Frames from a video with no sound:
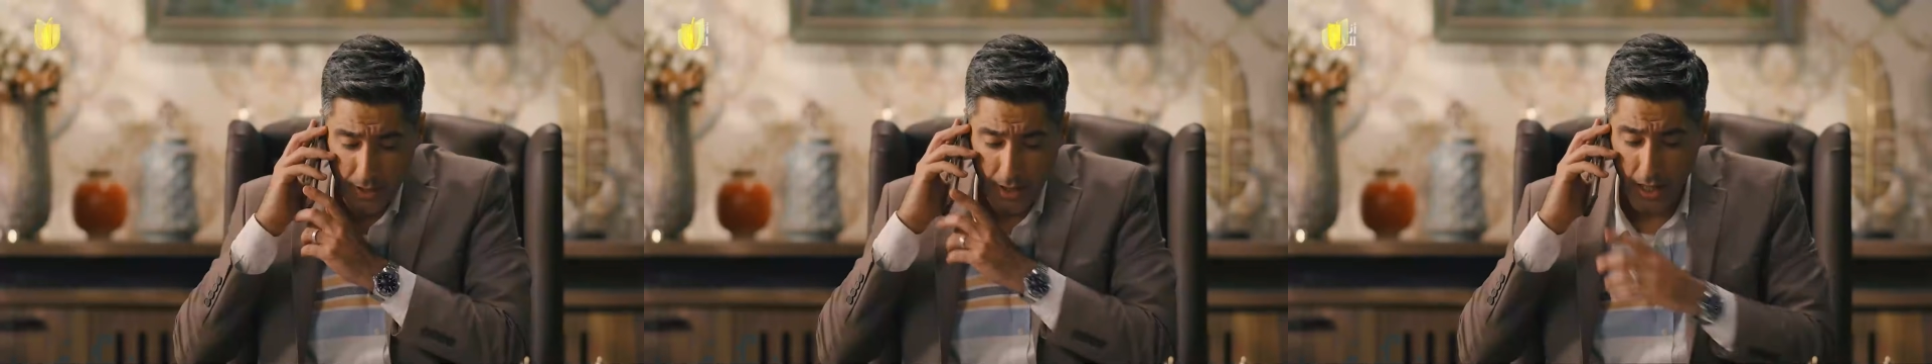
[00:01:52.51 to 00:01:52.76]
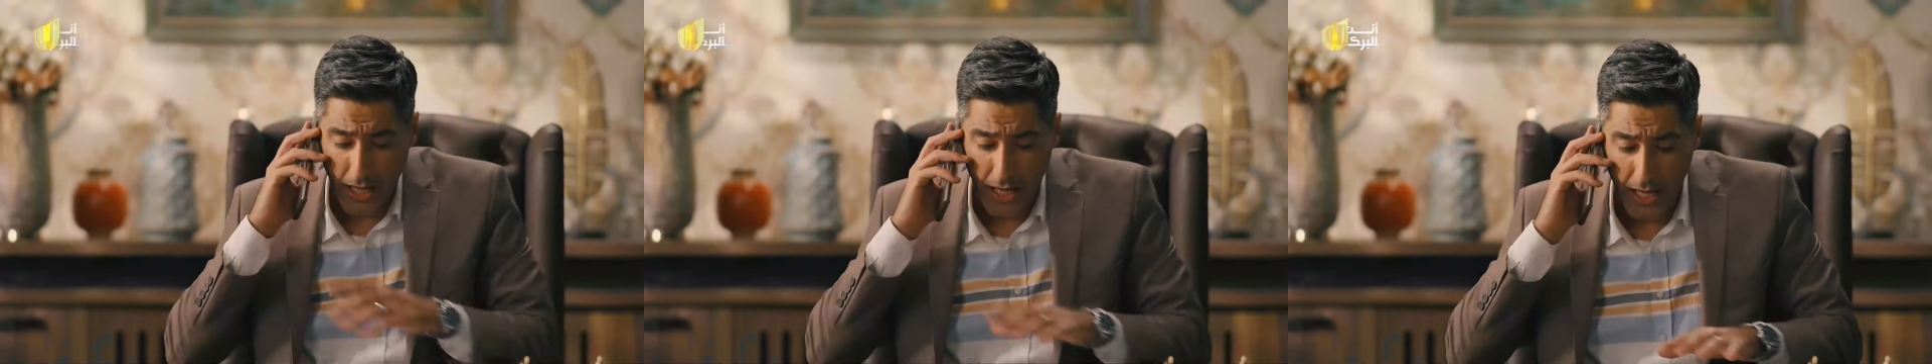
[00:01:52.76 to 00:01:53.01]
انت
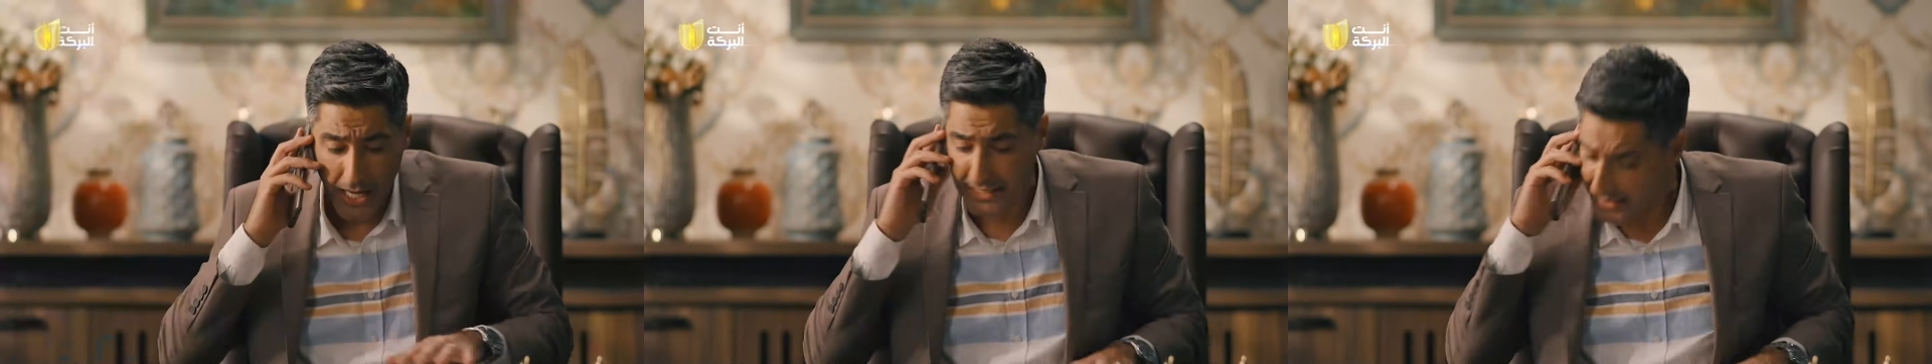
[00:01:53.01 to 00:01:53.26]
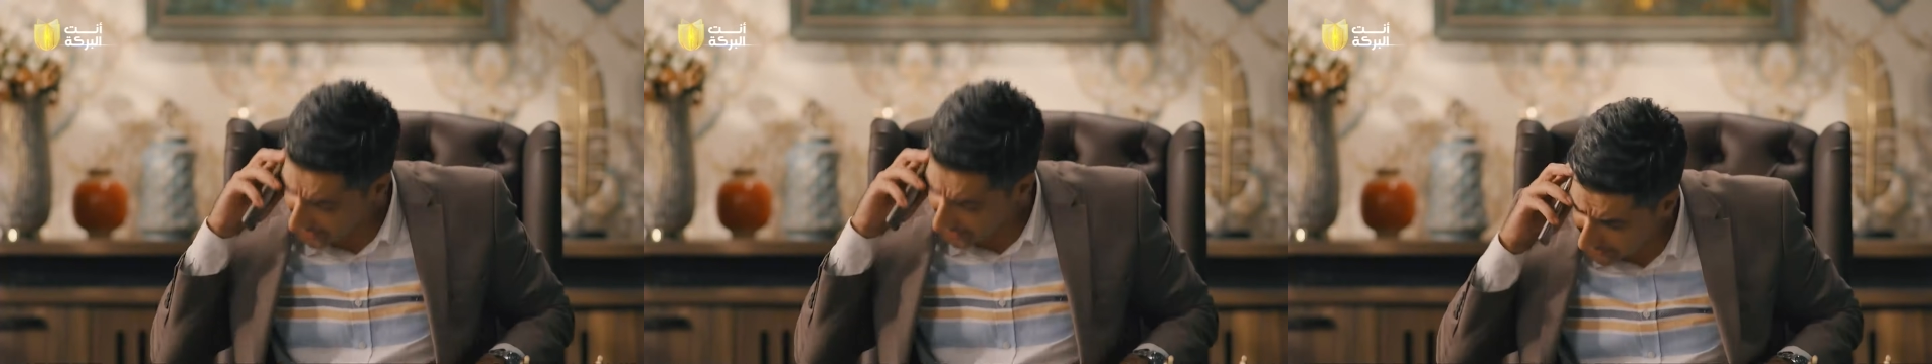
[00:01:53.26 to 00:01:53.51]
الغلطانه
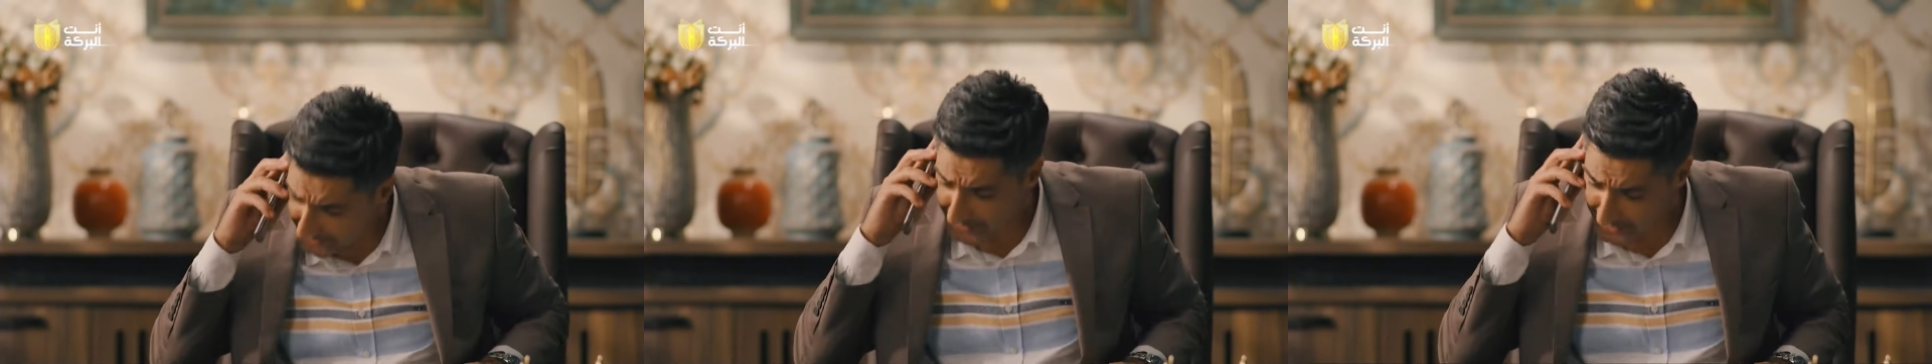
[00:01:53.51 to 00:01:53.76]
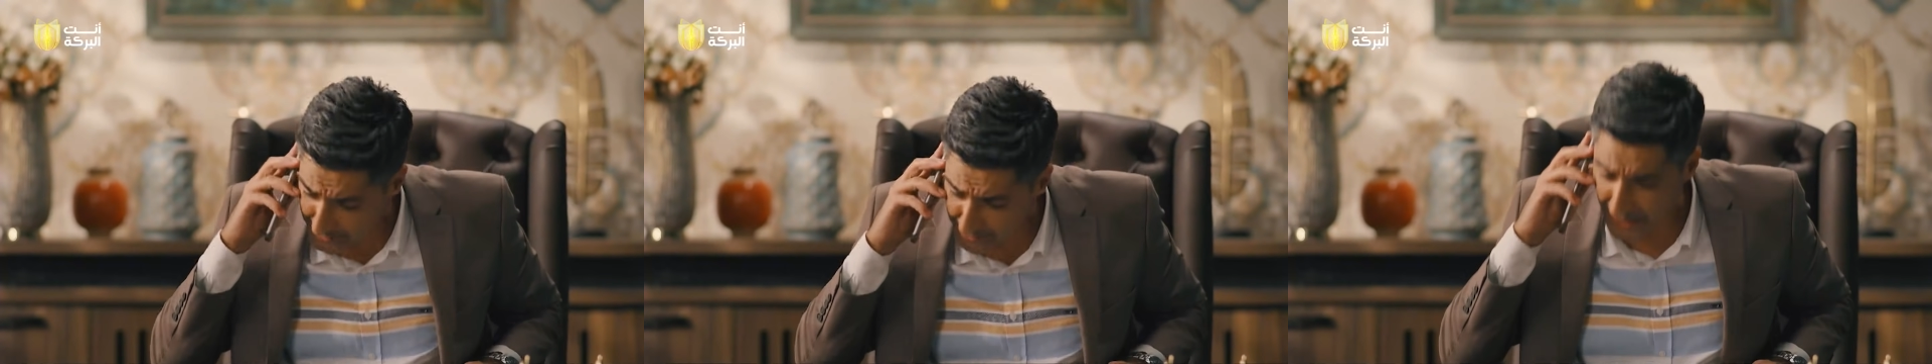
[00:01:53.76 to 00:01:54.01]
اكيد اكيد
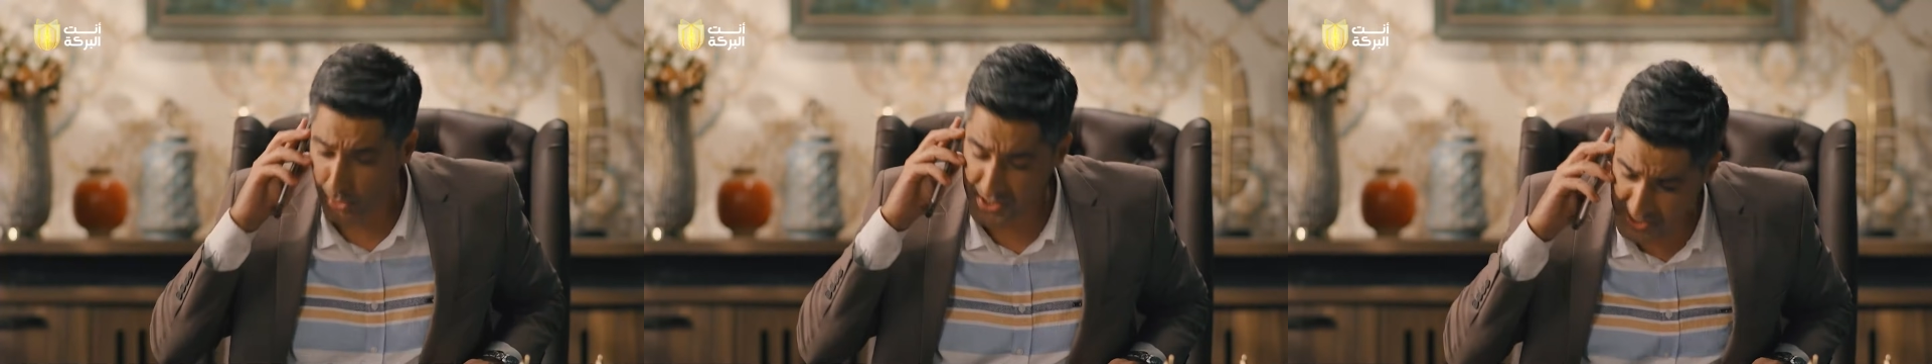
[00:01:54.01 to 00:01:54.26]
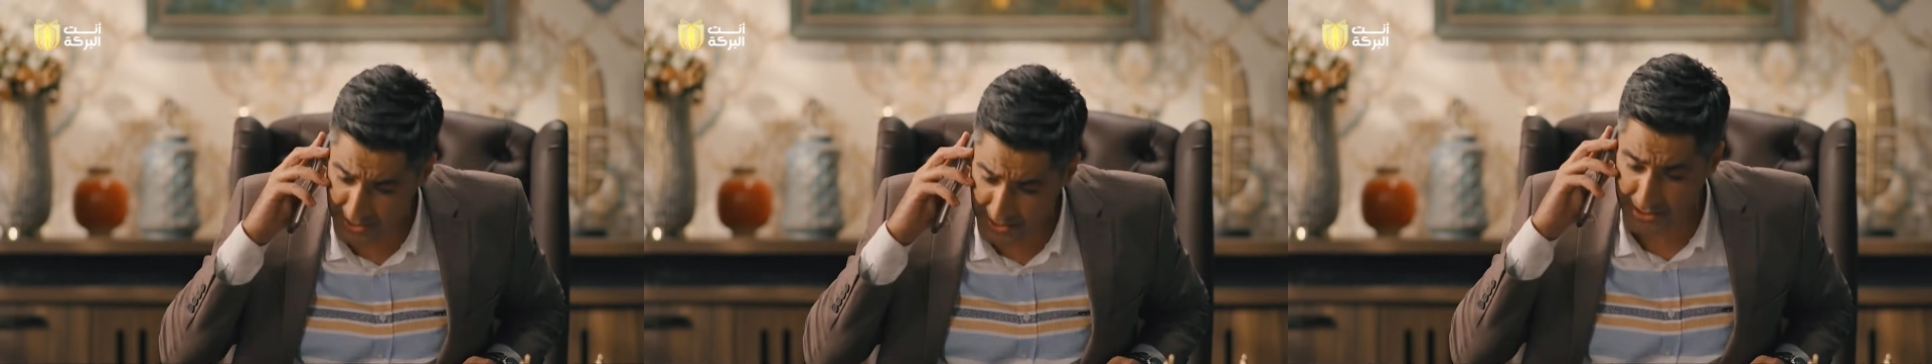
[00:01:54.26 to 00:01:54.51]
اكيد مع
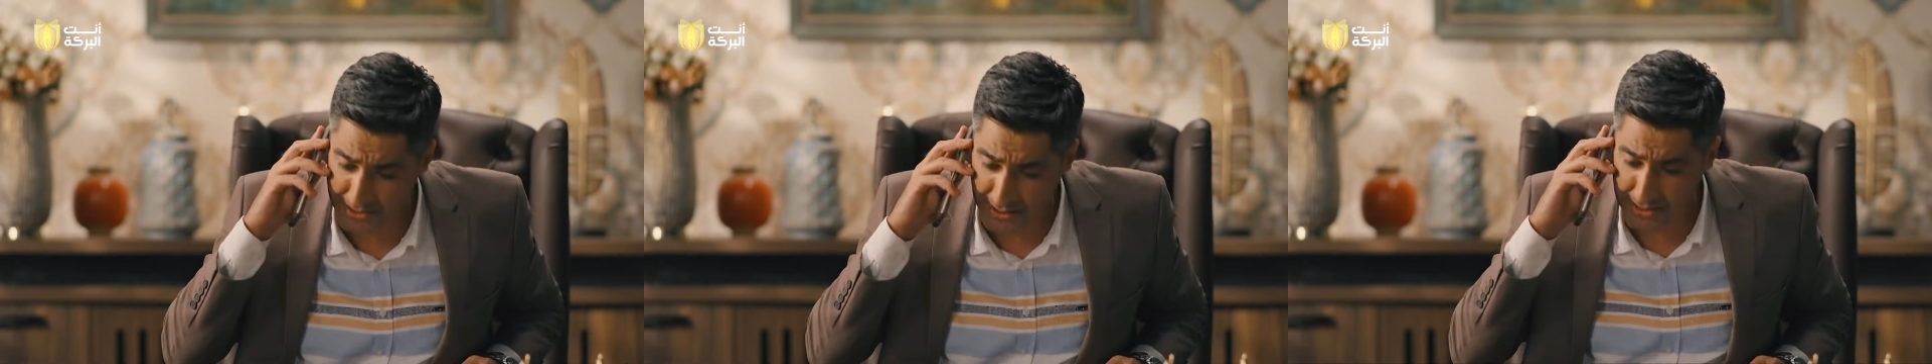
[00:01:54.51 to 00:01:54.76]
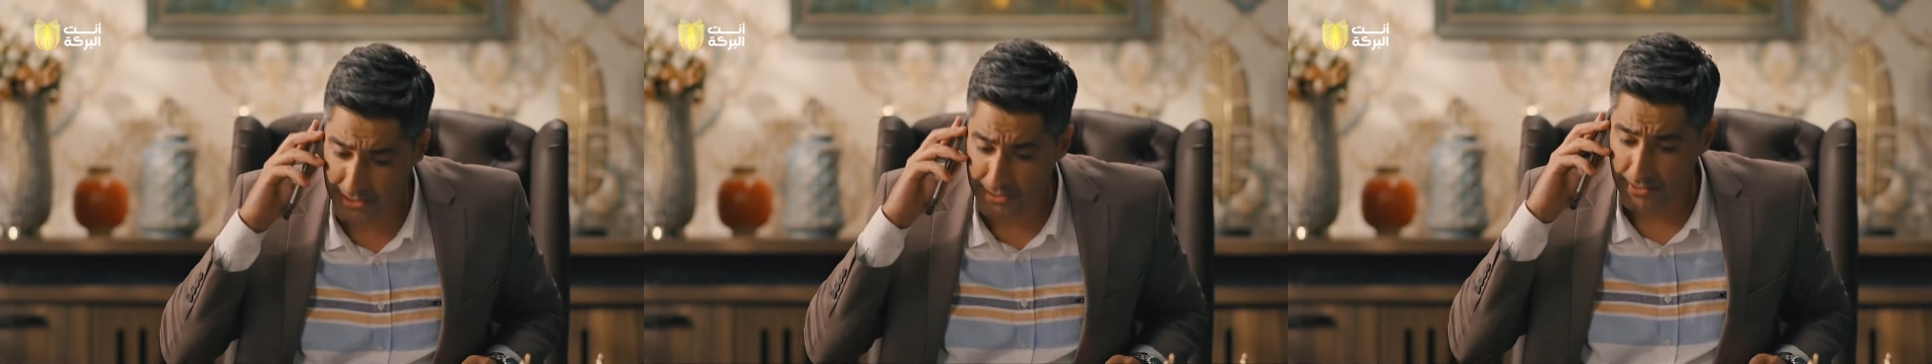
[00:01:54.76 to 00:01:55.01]
الوزير
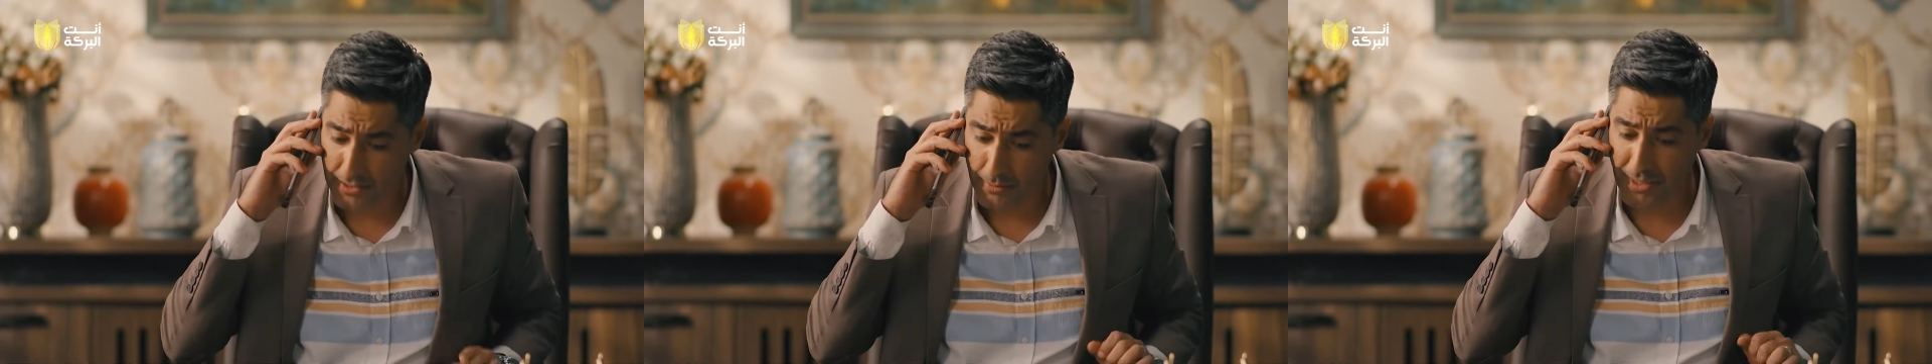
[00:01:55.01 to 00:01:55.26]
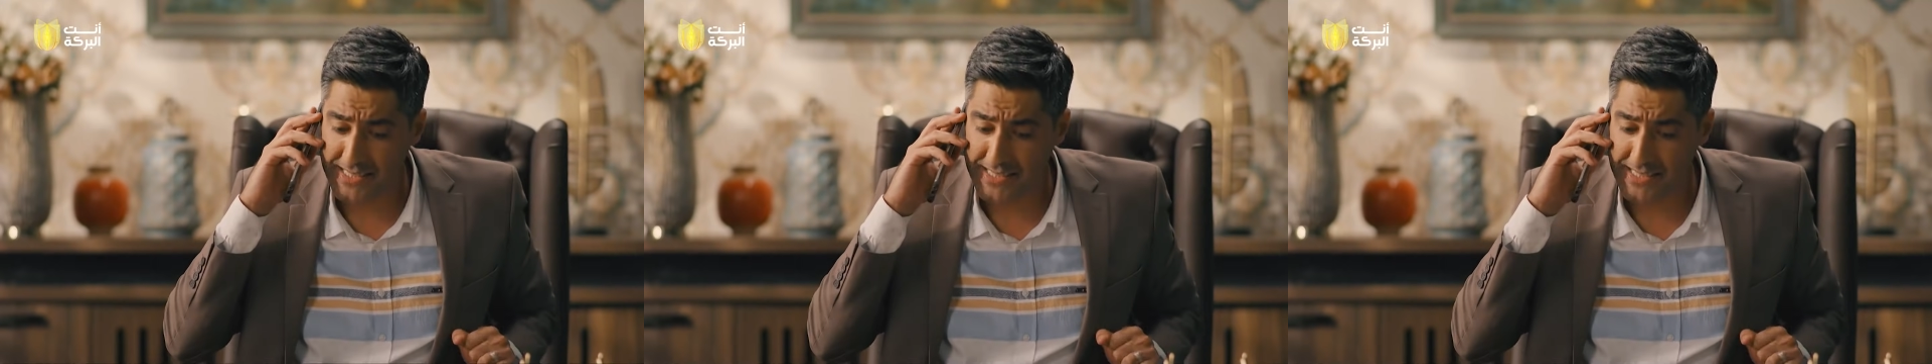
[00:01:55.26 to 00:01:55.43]
اكيد مع